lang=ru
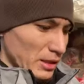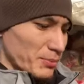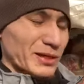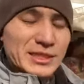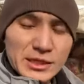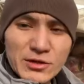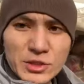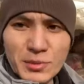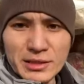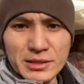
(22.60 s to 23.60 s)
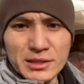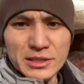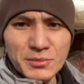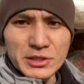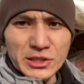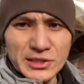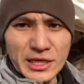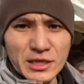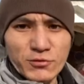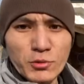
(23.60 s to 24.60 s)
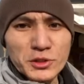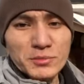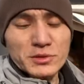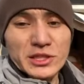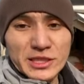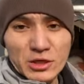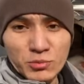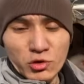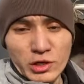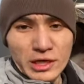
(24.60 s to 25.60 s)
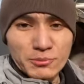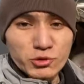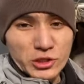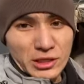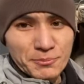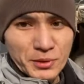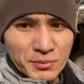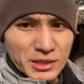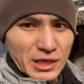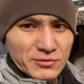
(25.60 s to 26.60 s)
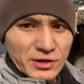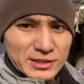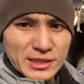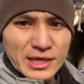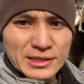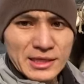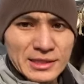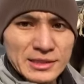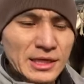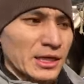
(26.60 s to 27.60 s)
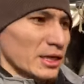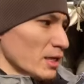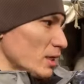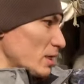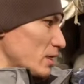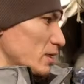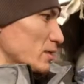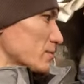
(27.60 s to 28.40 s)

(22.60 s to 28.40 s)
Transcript: пострадавшим от э, землетрясения. В общем, Джазак Муахарам пусть Аллах примет от вас и от нас. Э,